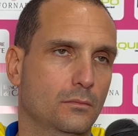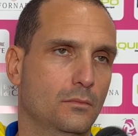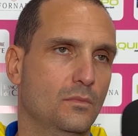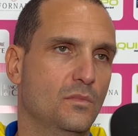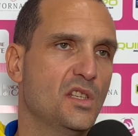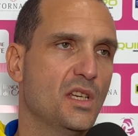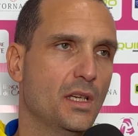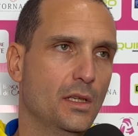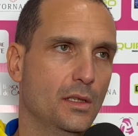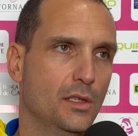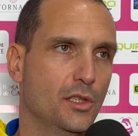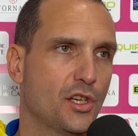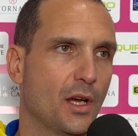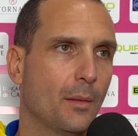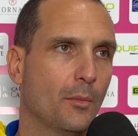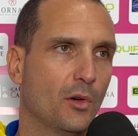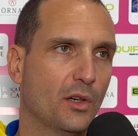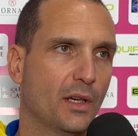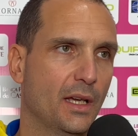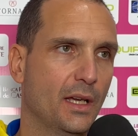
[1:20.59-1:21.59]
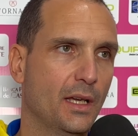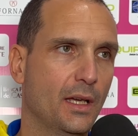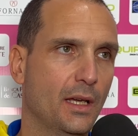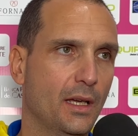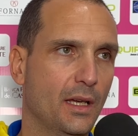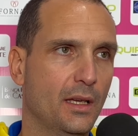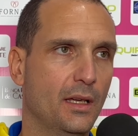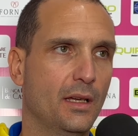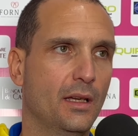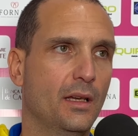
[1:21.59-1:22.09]
Sì, diciamo
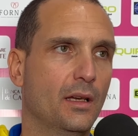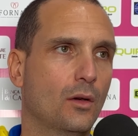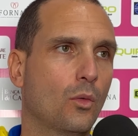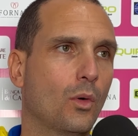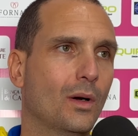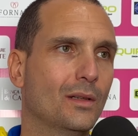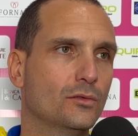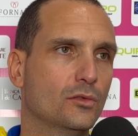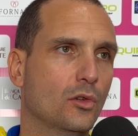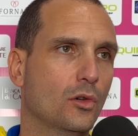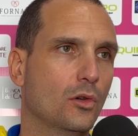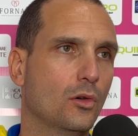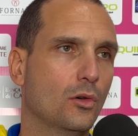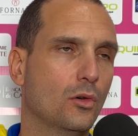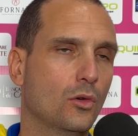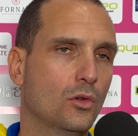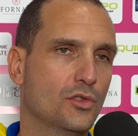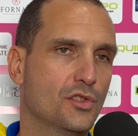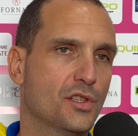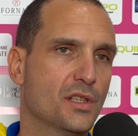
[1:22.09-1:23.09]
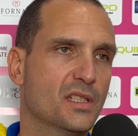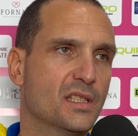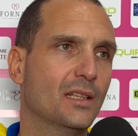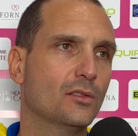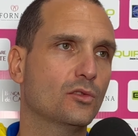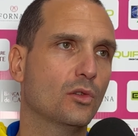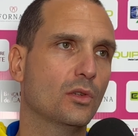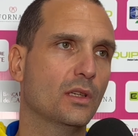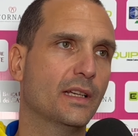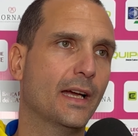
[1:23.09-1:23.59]
che quando c'è
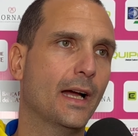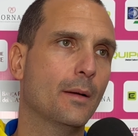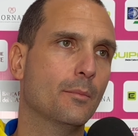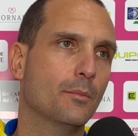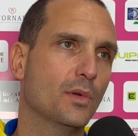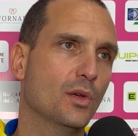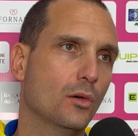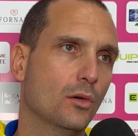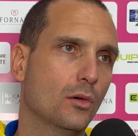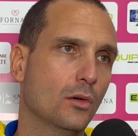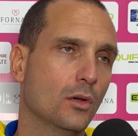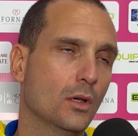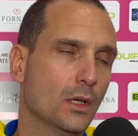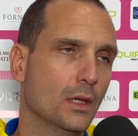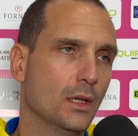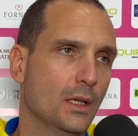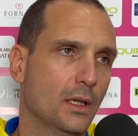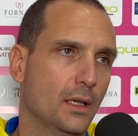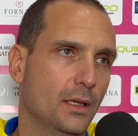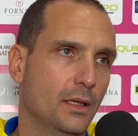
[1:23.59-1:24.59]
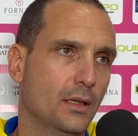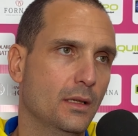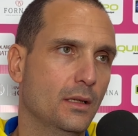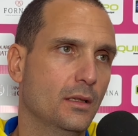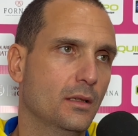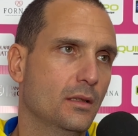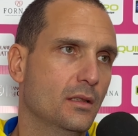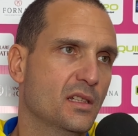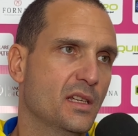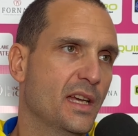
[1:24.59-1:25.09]
stato il cambio
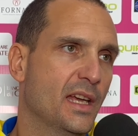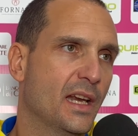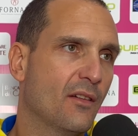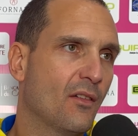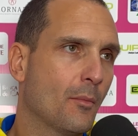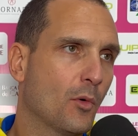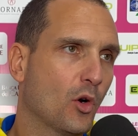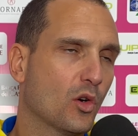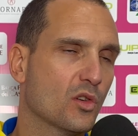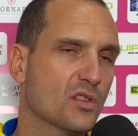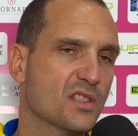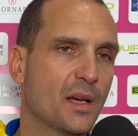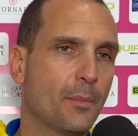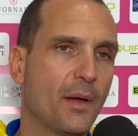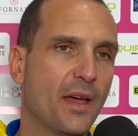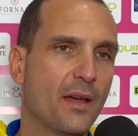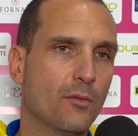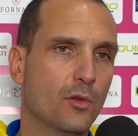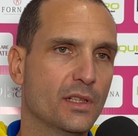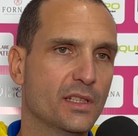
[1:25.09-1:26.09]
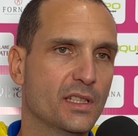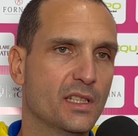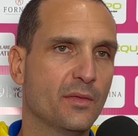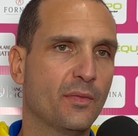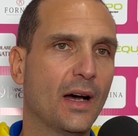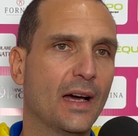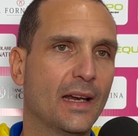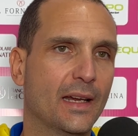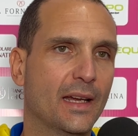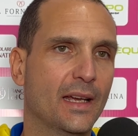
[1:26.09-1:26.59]
eh, eravamo consapevoli di
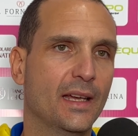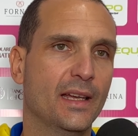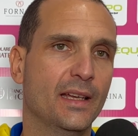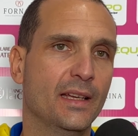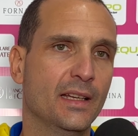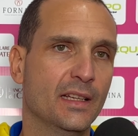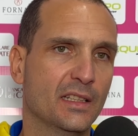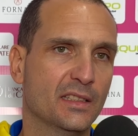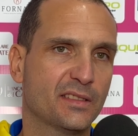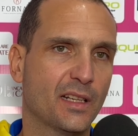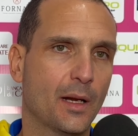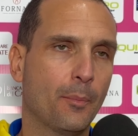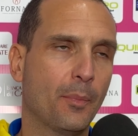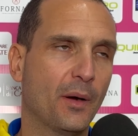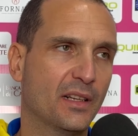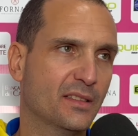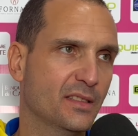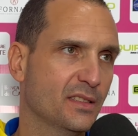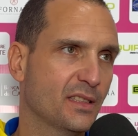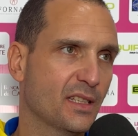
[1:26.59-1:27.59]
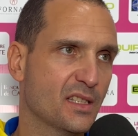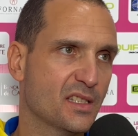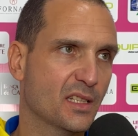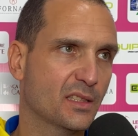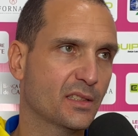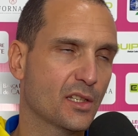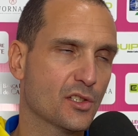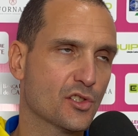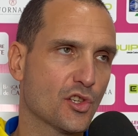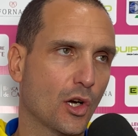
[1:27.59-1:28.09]
fare tre partite in
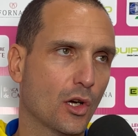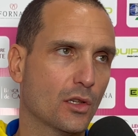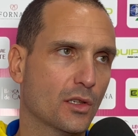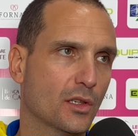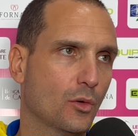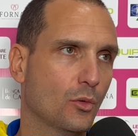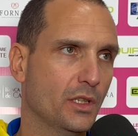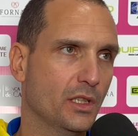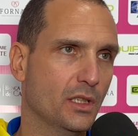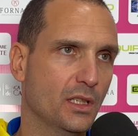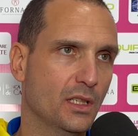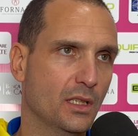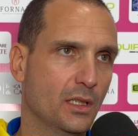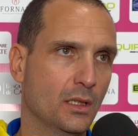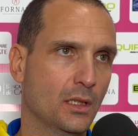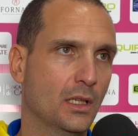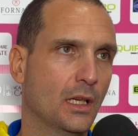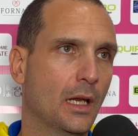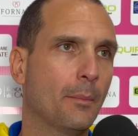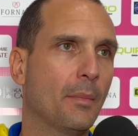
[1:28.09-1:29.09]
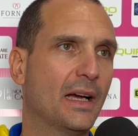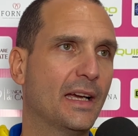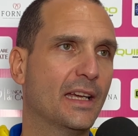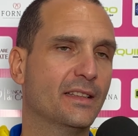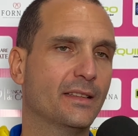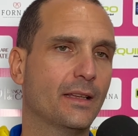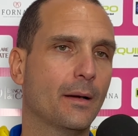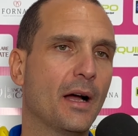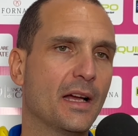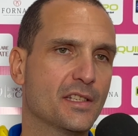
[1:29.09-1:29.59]
sette giorni, quindi la
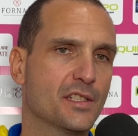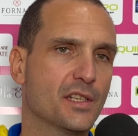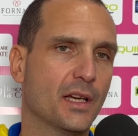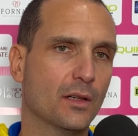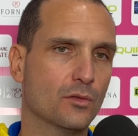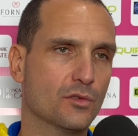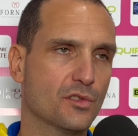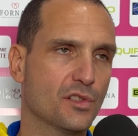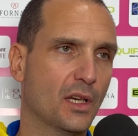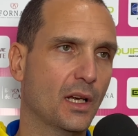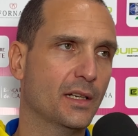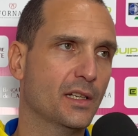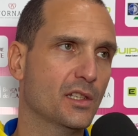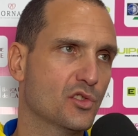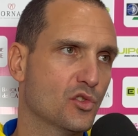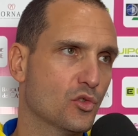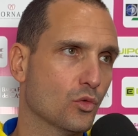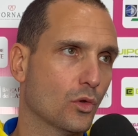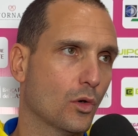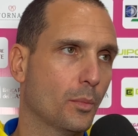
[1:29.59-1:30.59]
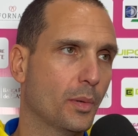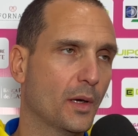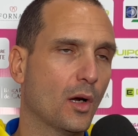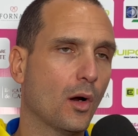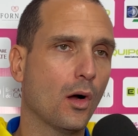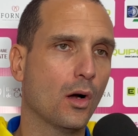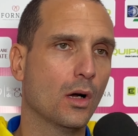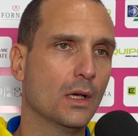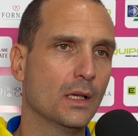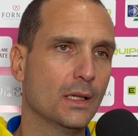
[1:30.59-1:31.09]
bacchetta magica non ce l'ha nessuno,
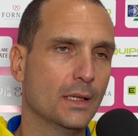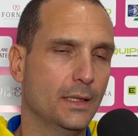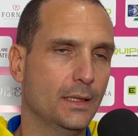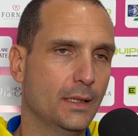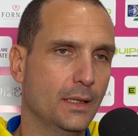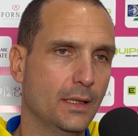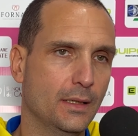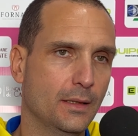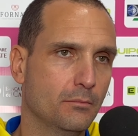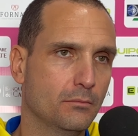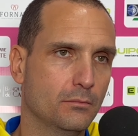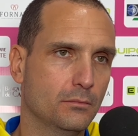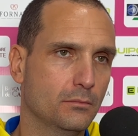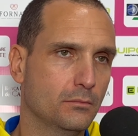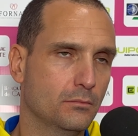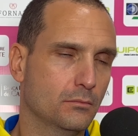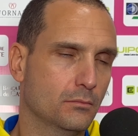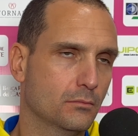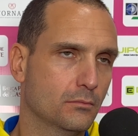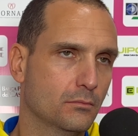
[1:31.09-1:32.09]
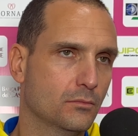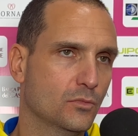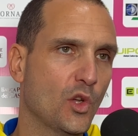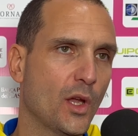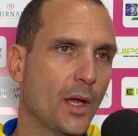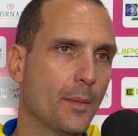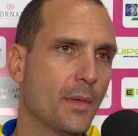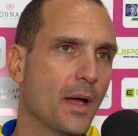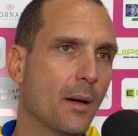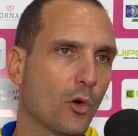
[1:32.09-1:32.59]
però ehm, noi
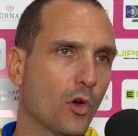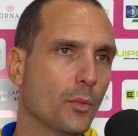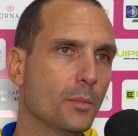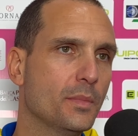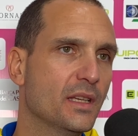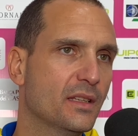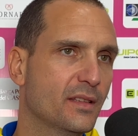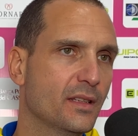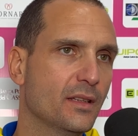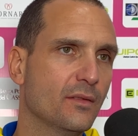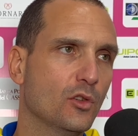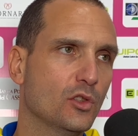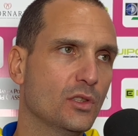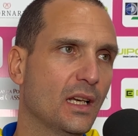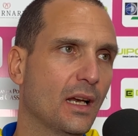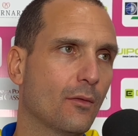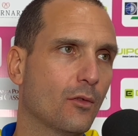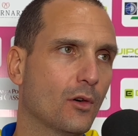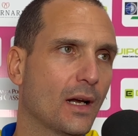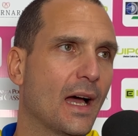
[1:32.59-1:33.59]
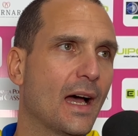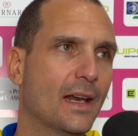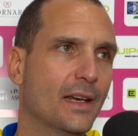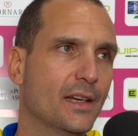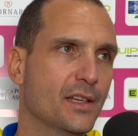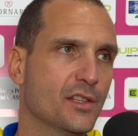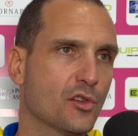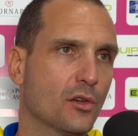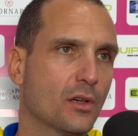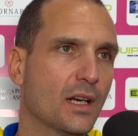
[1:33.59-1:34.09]
abbiamo l'obiettivo di
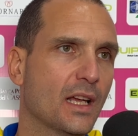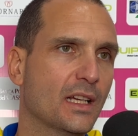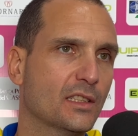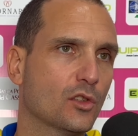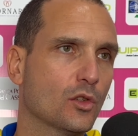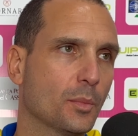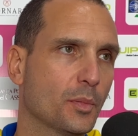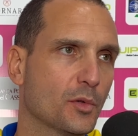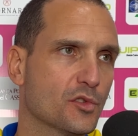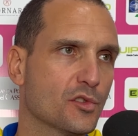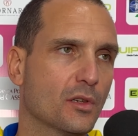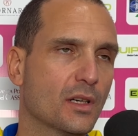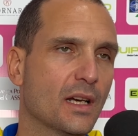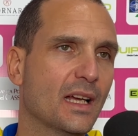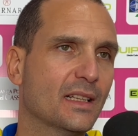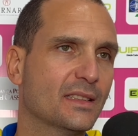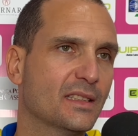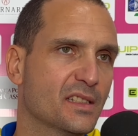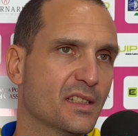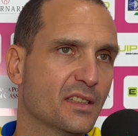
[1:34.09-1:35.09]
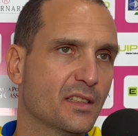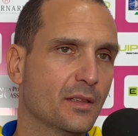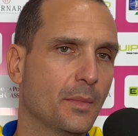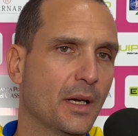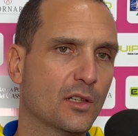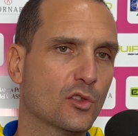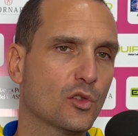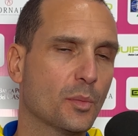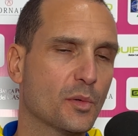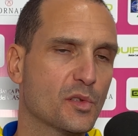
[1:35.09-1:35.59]
lavorare giornata dopo giornata e
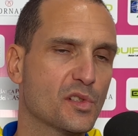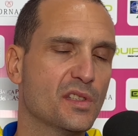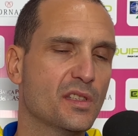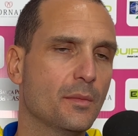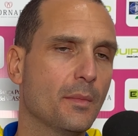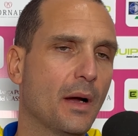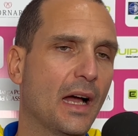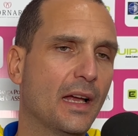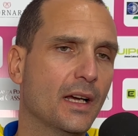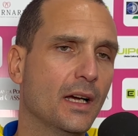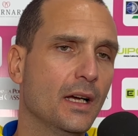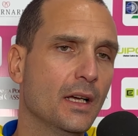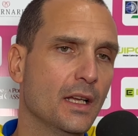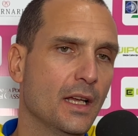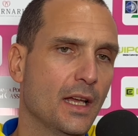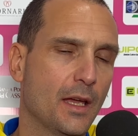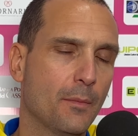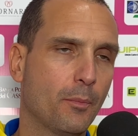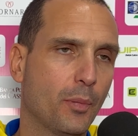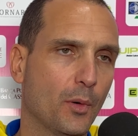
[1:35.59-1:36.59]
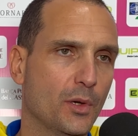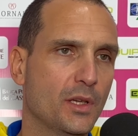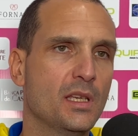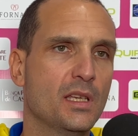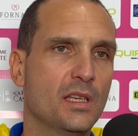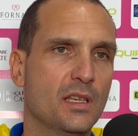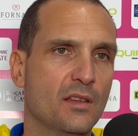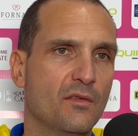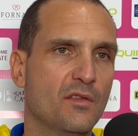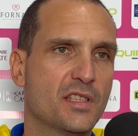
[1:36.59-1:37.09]
settimana dopo settimana e
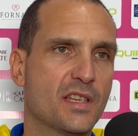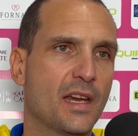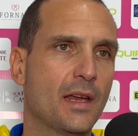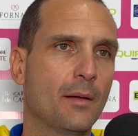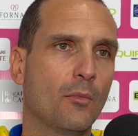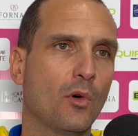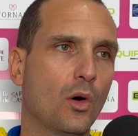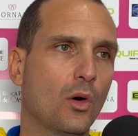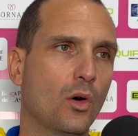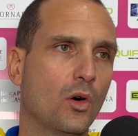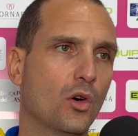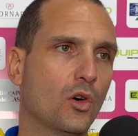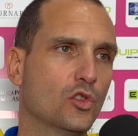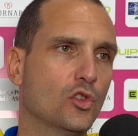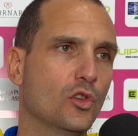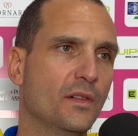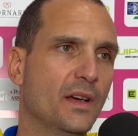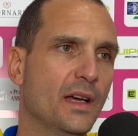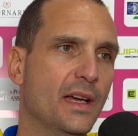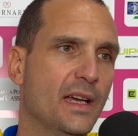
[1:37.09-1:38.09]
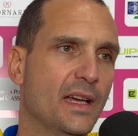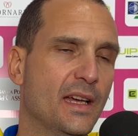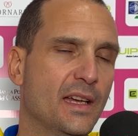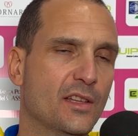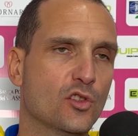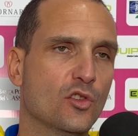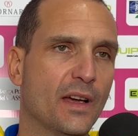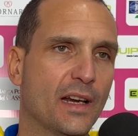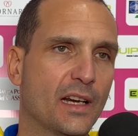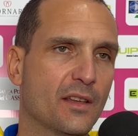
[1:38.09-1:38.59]
poi vedremo dove,
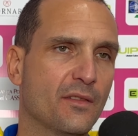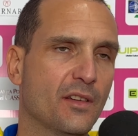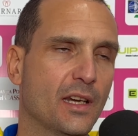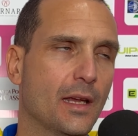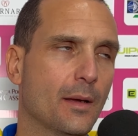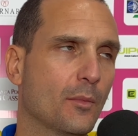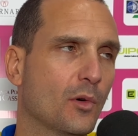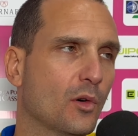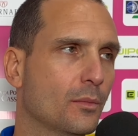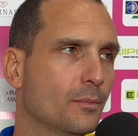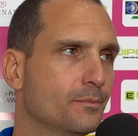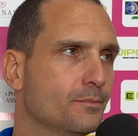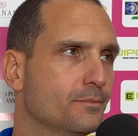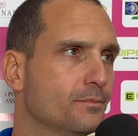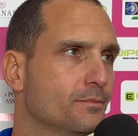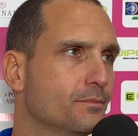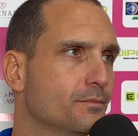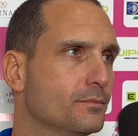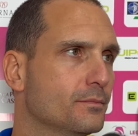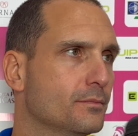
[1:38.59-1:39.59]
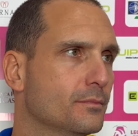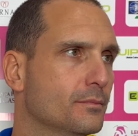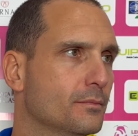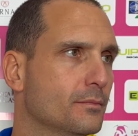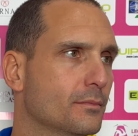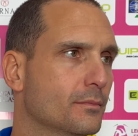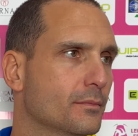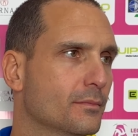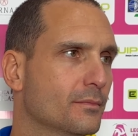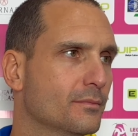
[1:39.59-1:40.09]
dove arriveremo. Bene,
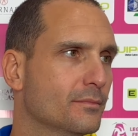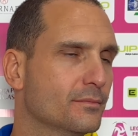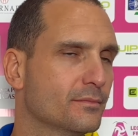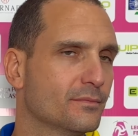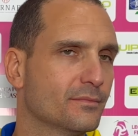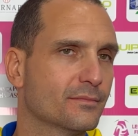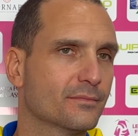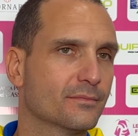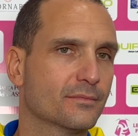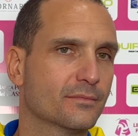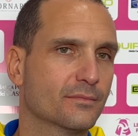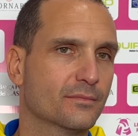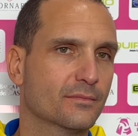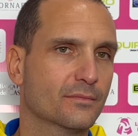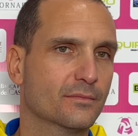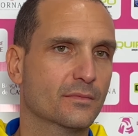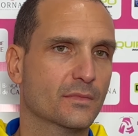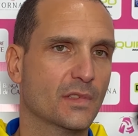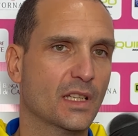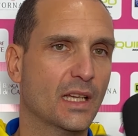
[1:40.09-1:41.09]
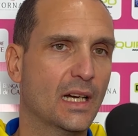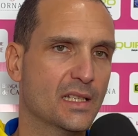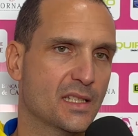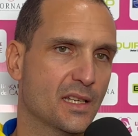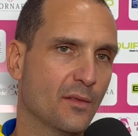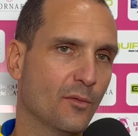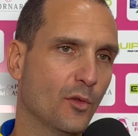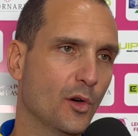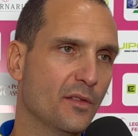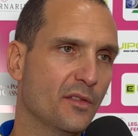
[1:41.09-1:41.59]
grazie e in bocca al lupo.
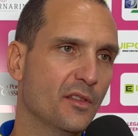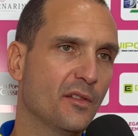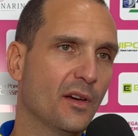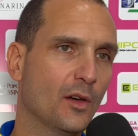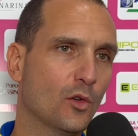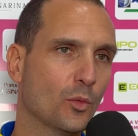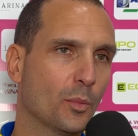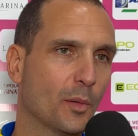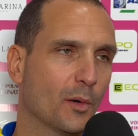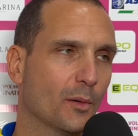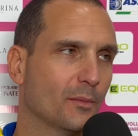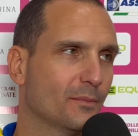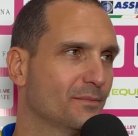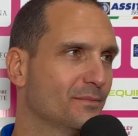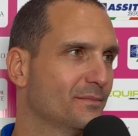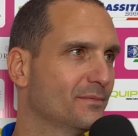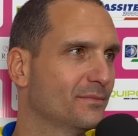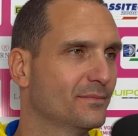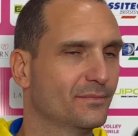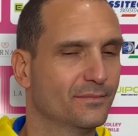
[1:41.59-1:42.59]
Grazie a voi, viva il lupo.